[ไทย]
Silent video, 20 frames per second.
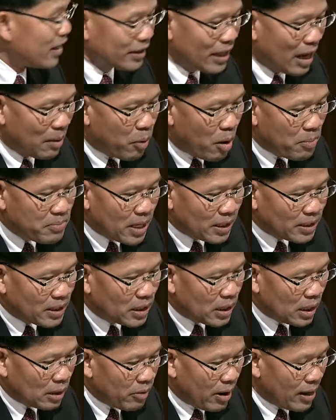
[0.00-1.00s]
แต่ผมยังยื
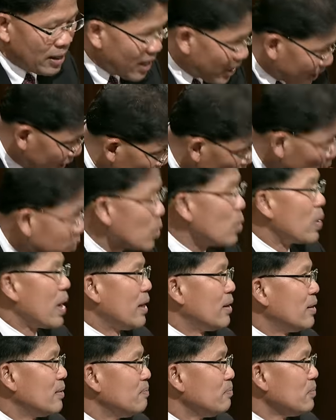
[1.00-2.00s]
นยันว่าเรื่องนี้ต้องสู้กัน
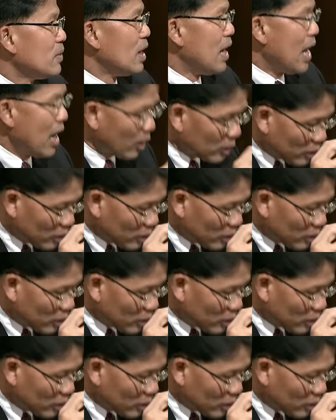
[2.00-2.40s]
แล้ว